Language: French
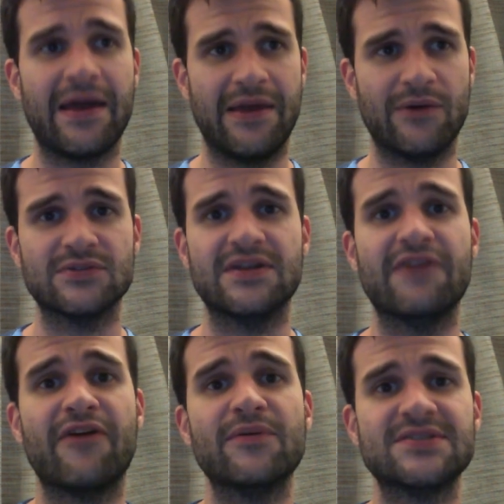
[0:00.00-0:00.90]
Et on a
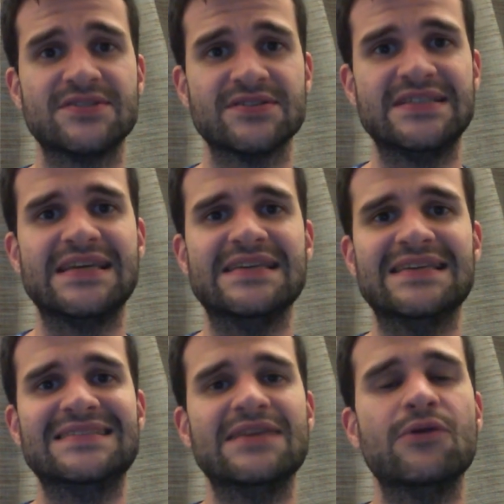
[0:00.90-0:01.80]
vraiment senti qu'ils
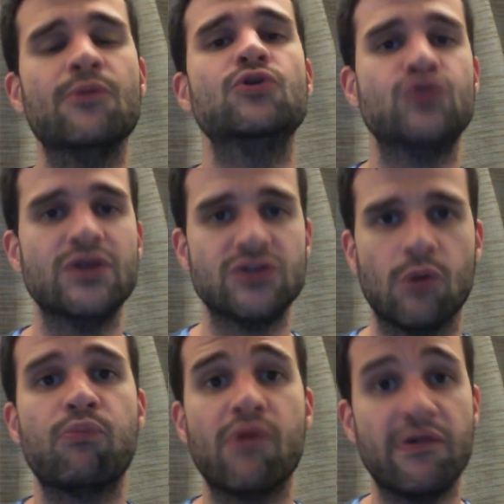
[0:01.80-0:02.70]
essayaient de jouer sur le
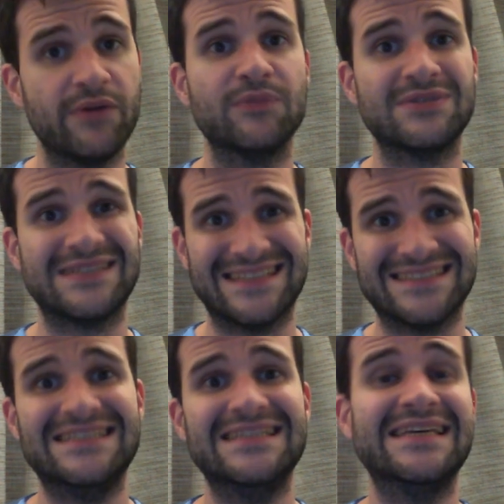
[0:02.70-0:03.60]
point faible de Manchester
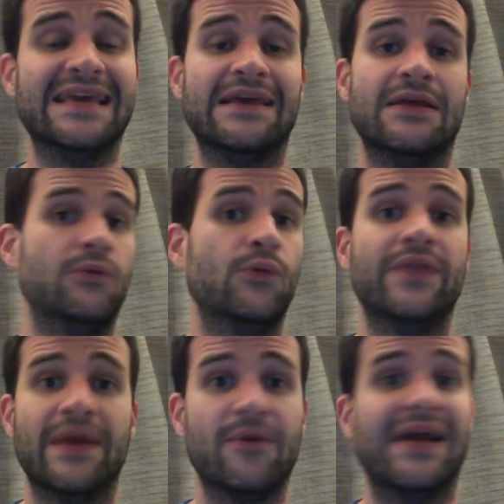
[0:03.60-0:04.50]
City, qui est
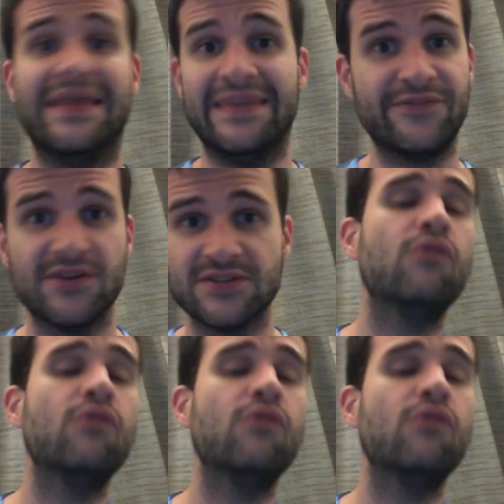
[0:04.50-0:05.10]
notamment la défense.